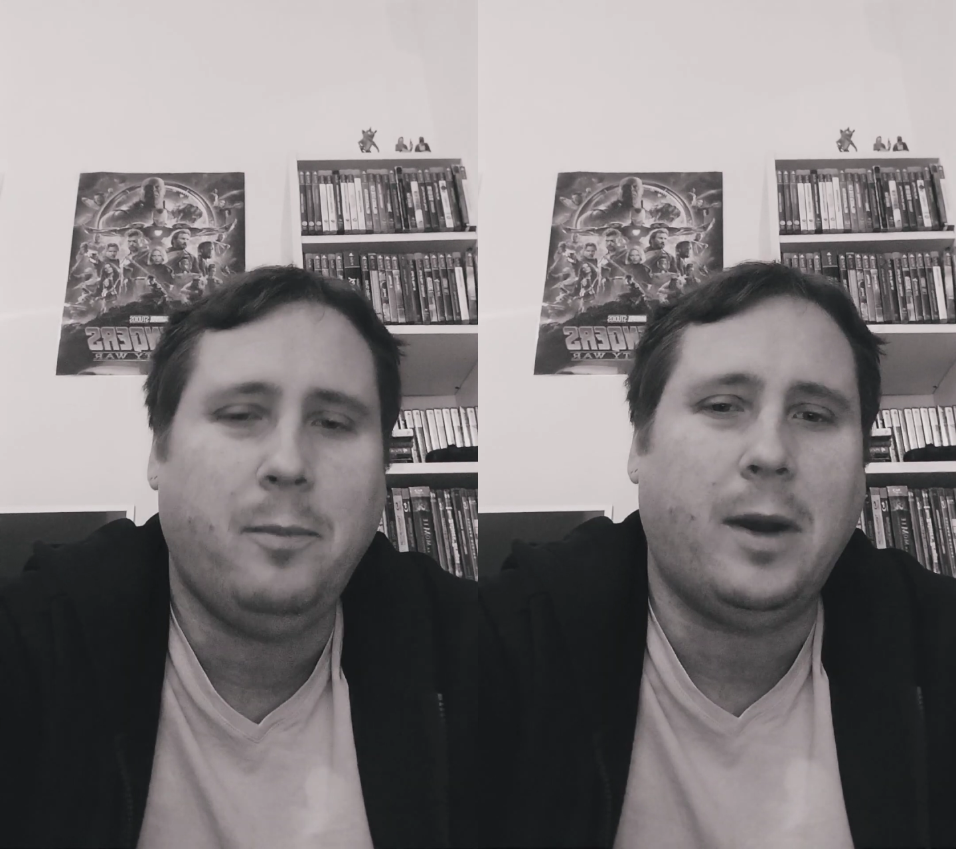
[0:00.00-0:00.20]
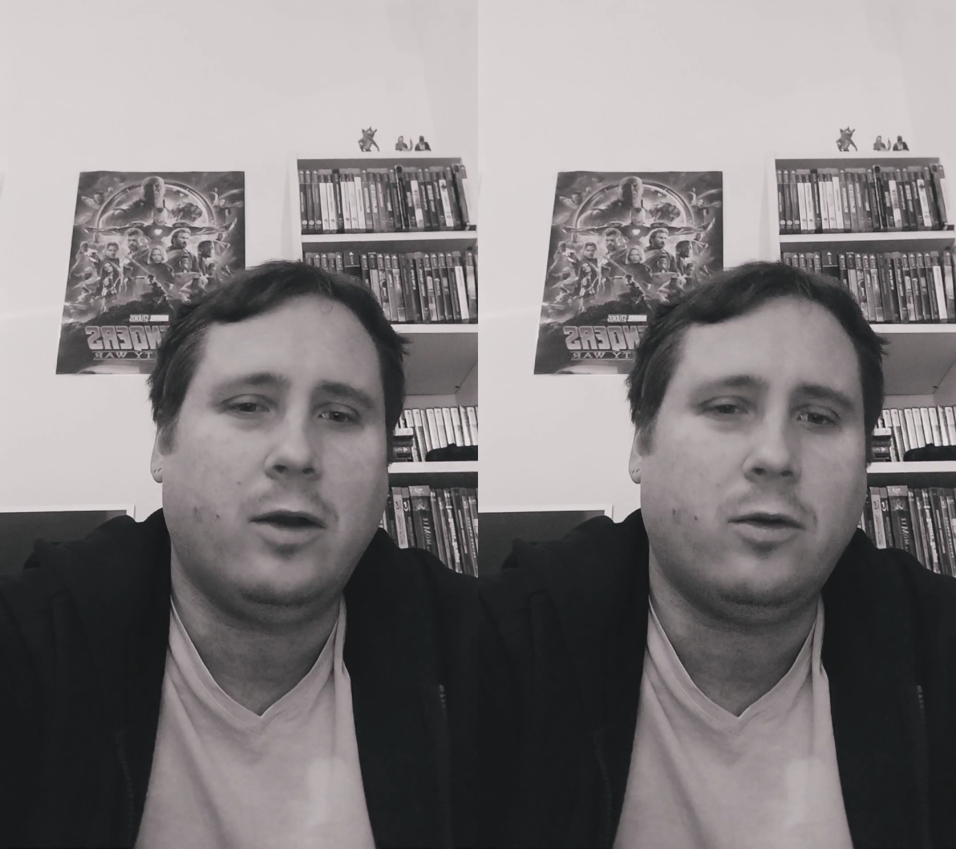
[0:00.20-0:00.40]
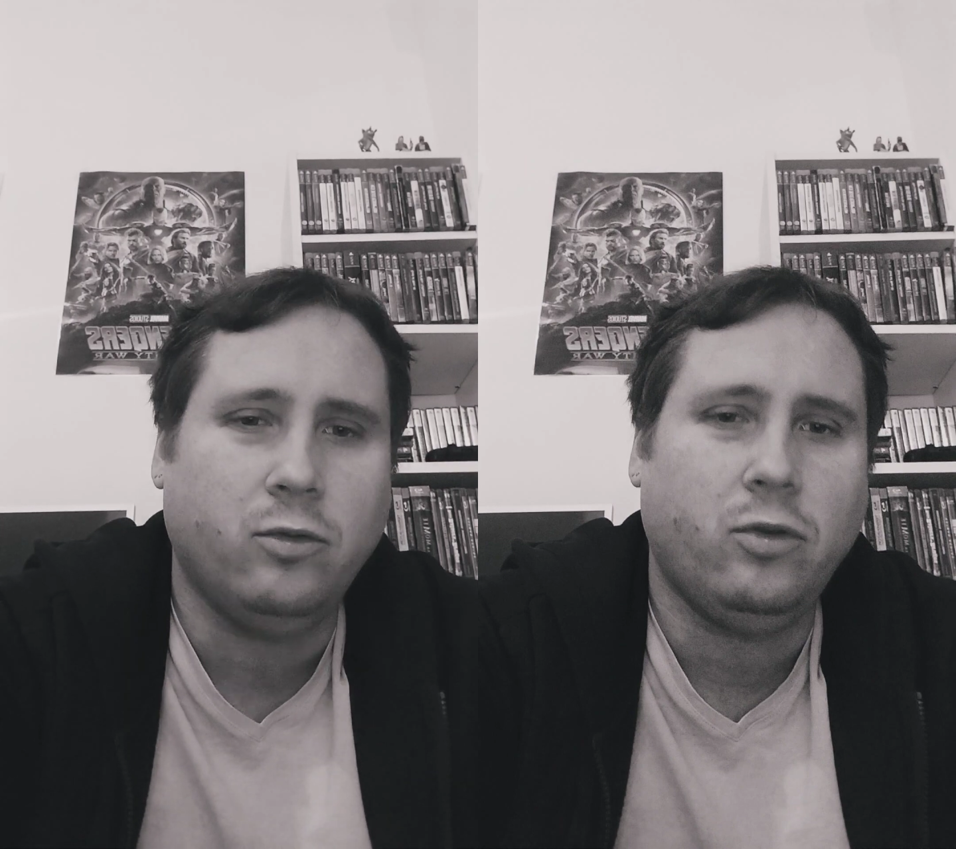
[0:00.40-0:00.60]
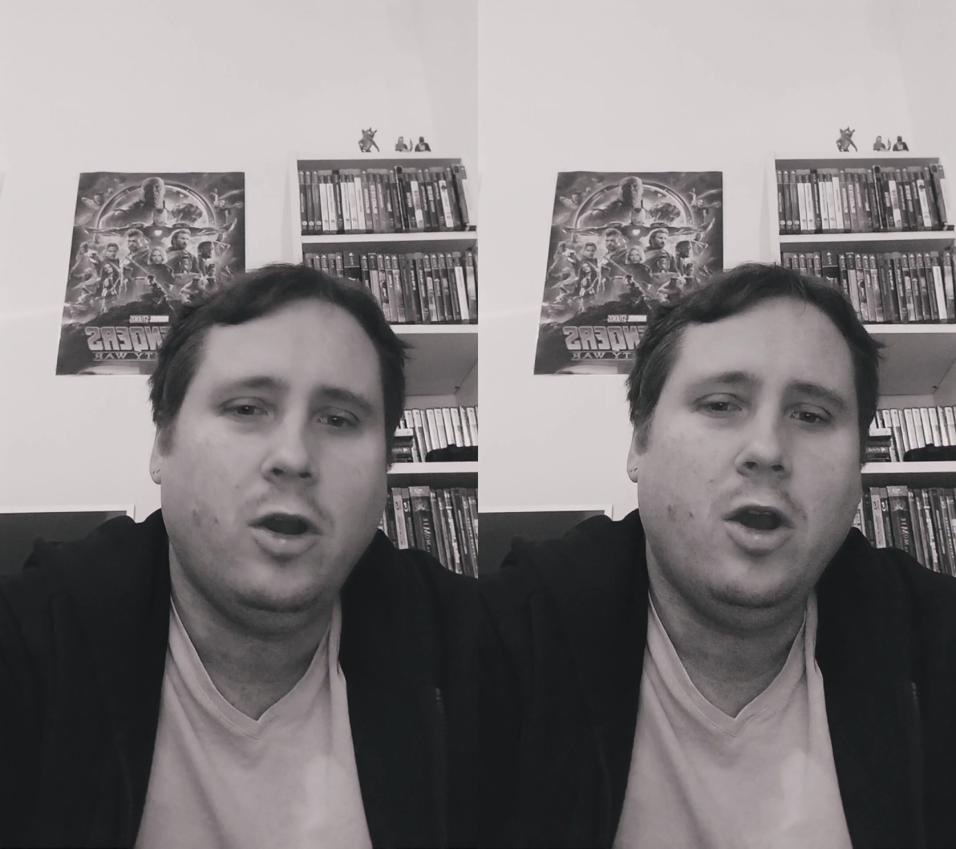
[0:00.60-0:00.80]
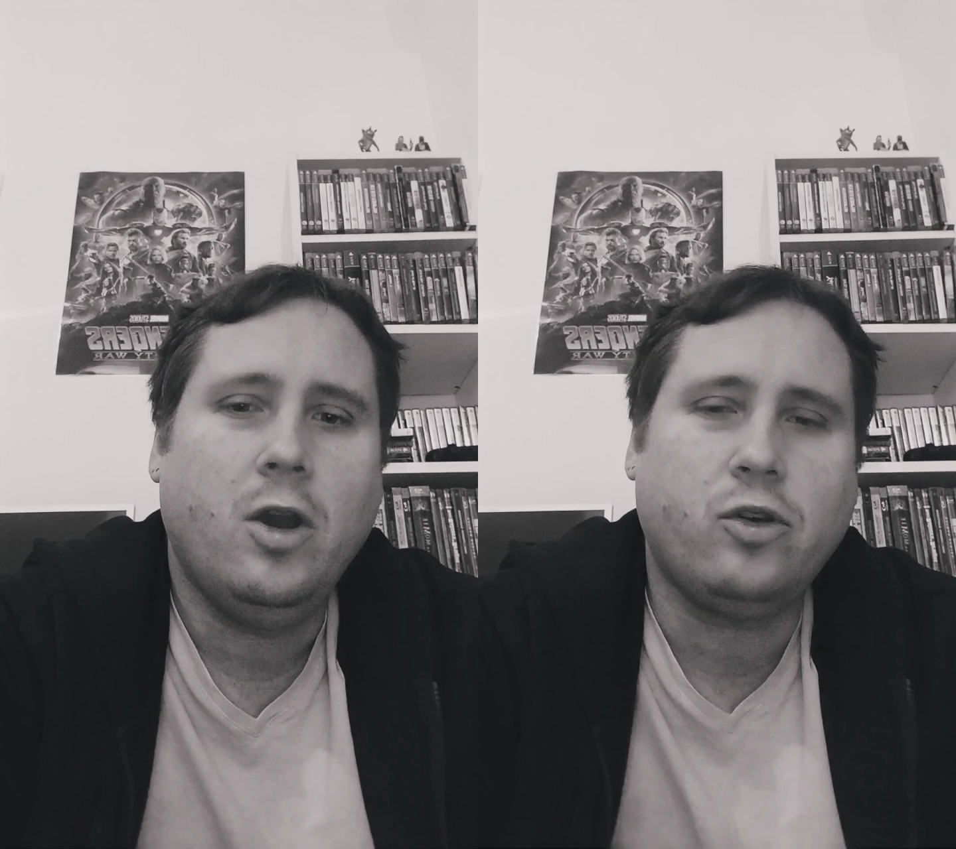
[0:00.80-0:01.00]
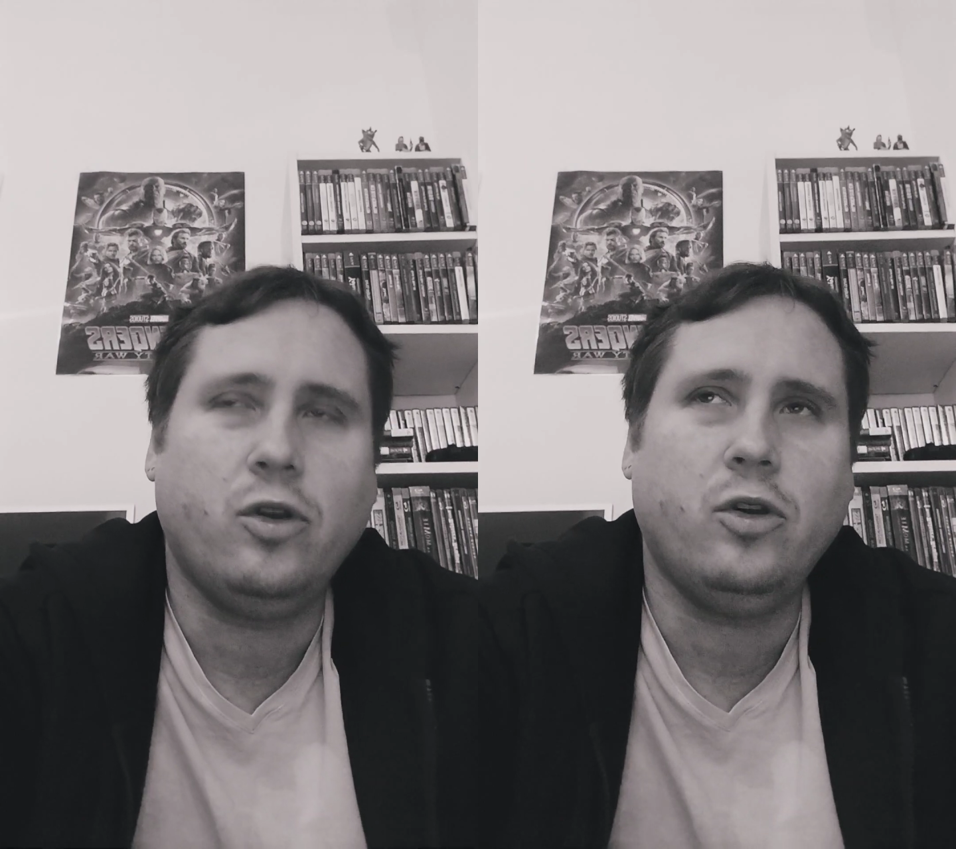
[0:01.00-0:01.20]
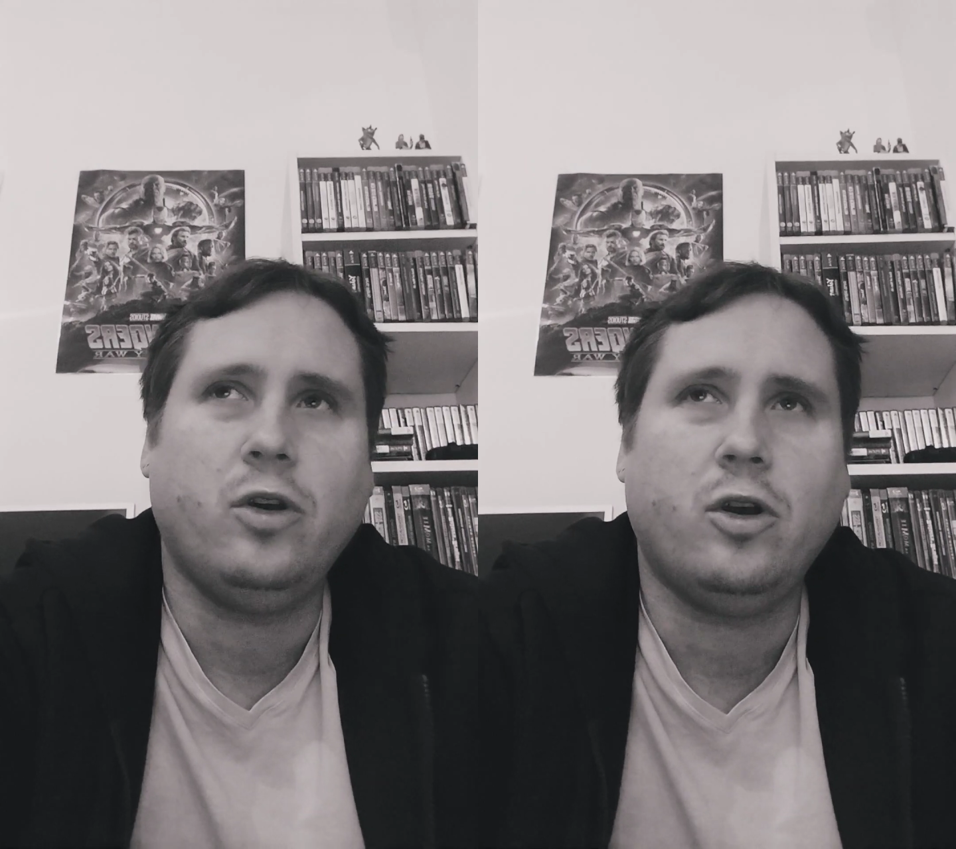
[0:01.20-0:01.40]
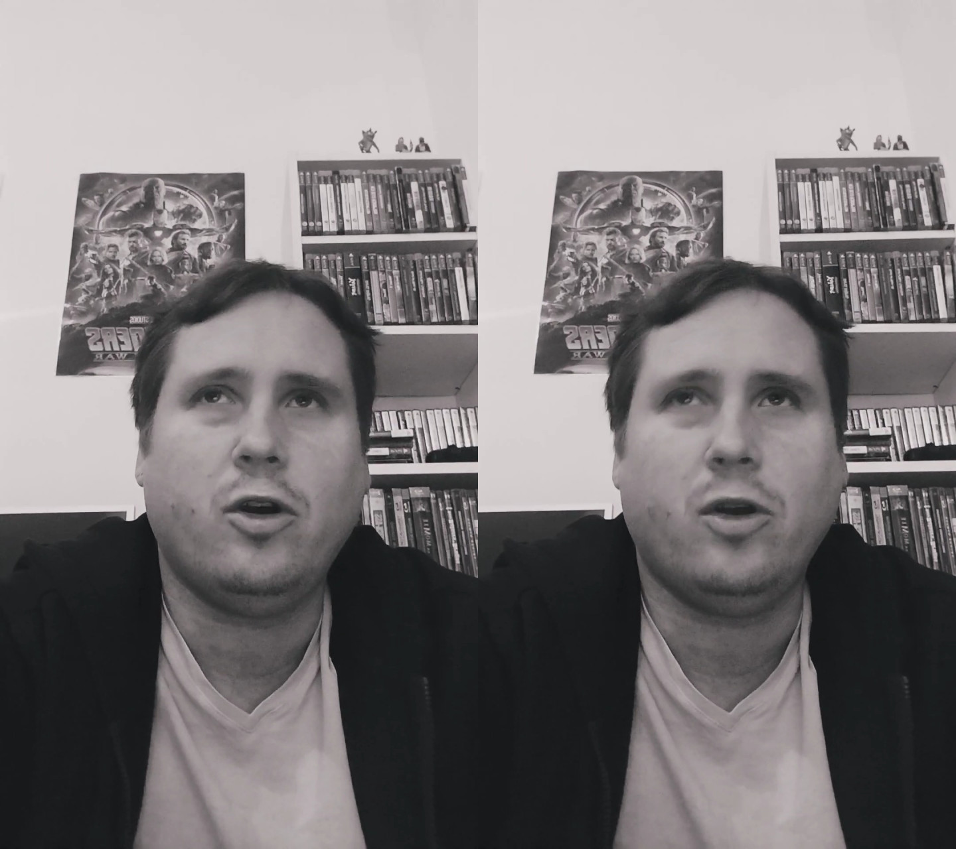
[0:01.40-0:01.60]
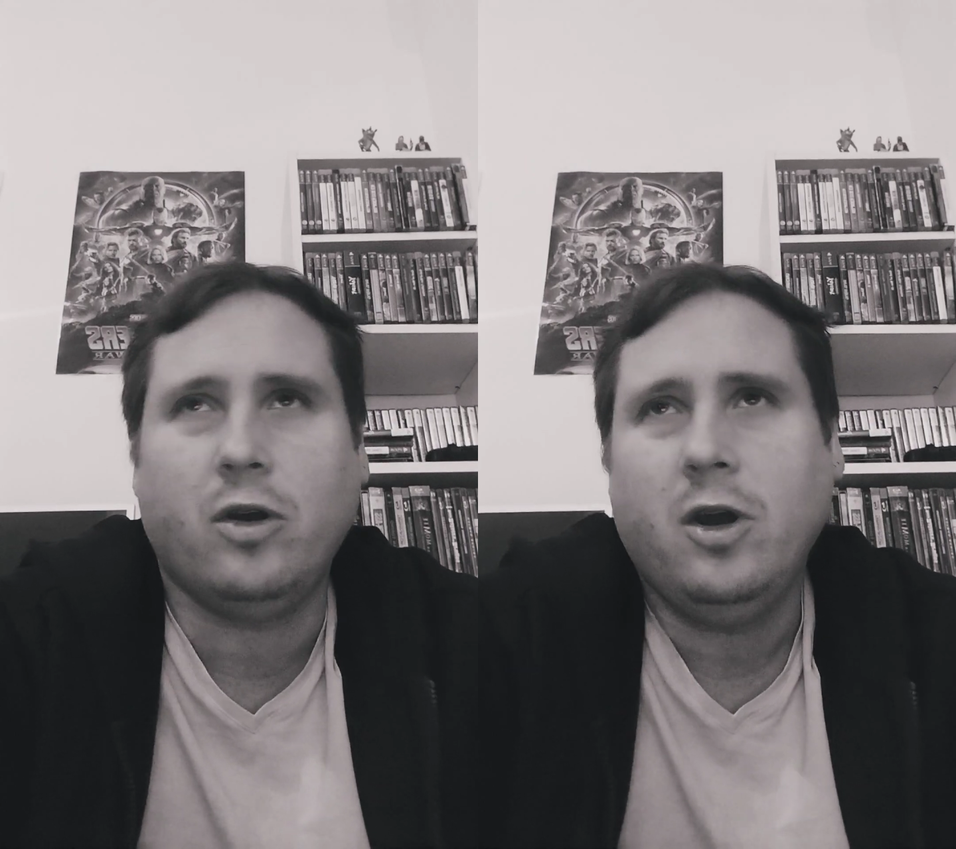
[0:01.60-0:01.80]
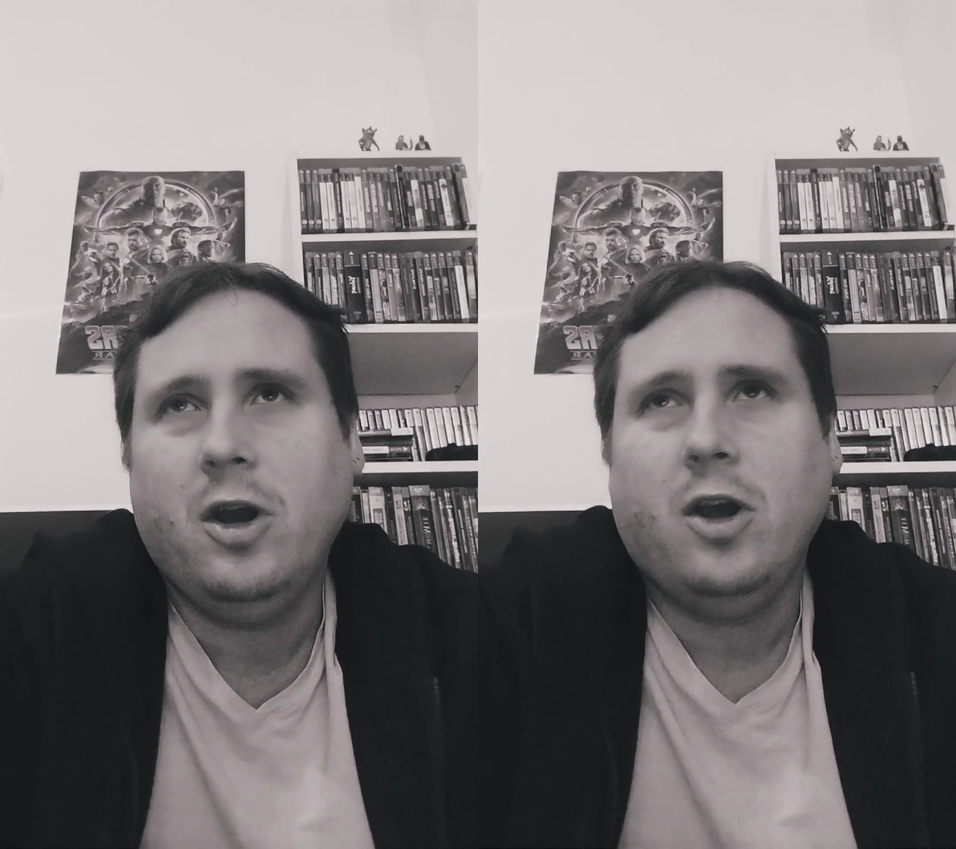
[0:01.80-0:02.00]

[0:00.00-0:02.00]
Par contre, que